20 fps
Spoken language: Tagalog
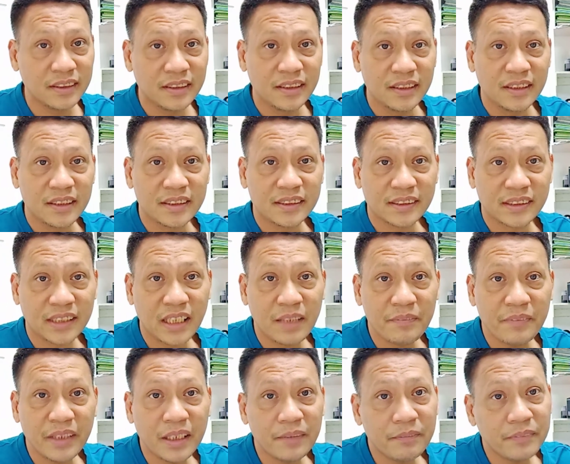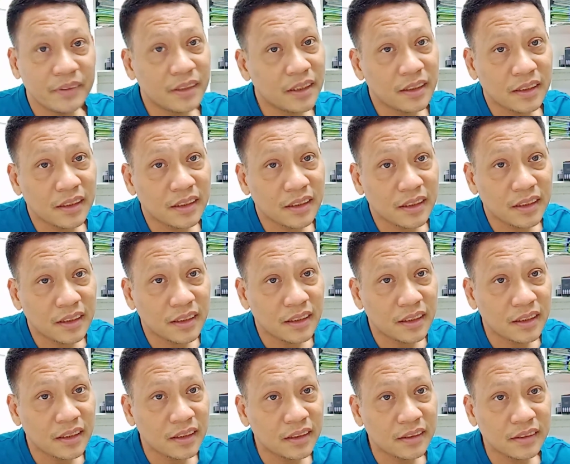Some have
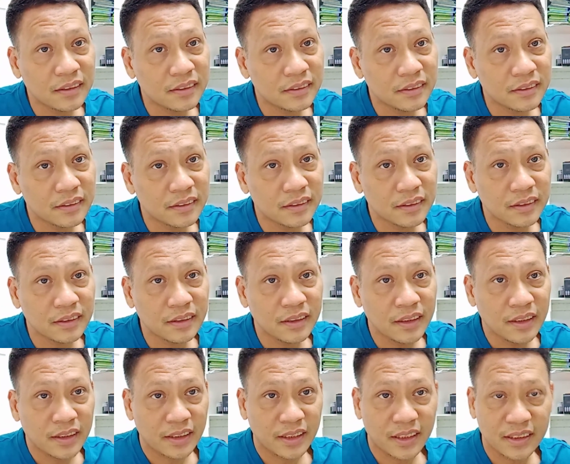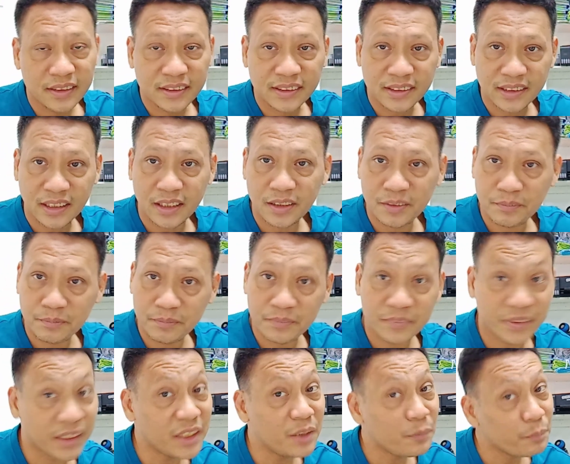gone, and some
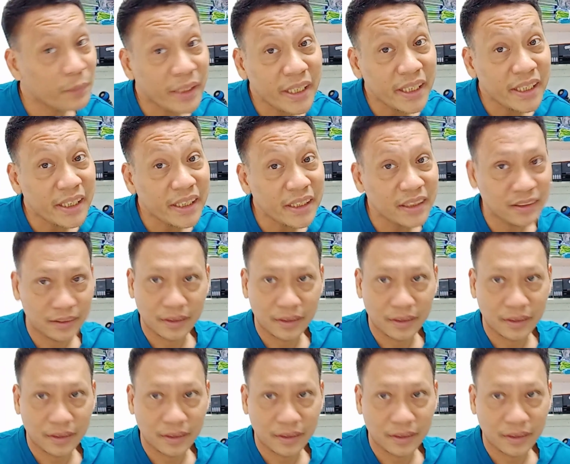remain.